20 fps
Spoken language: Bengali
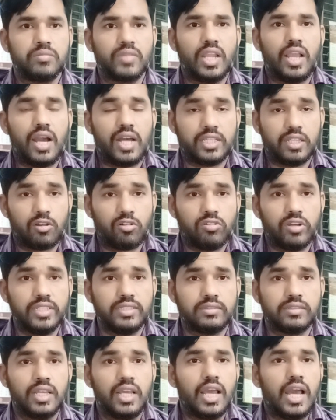আদারওয়াইজ
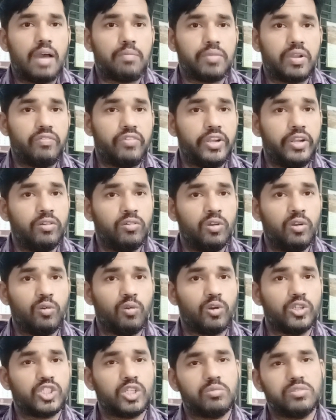আপনার ভিডিওগুলো কোনো
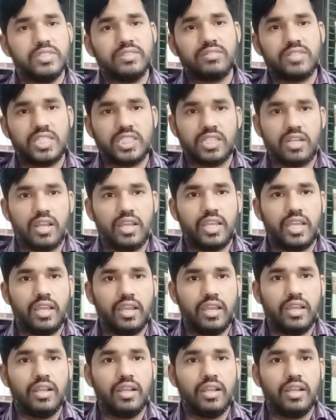সময় সার্চ র্যাঙ্কিংয়ে